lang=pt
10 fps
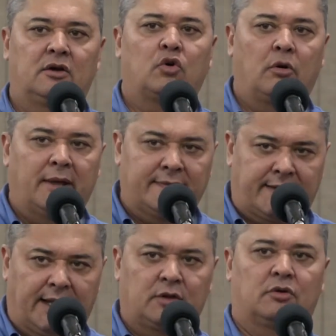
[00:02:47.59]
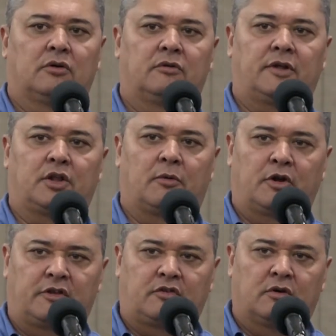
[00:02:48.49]
comentando, vereador
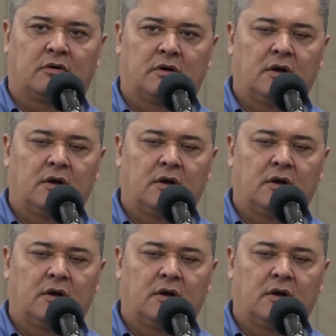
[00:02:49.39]
Maurício,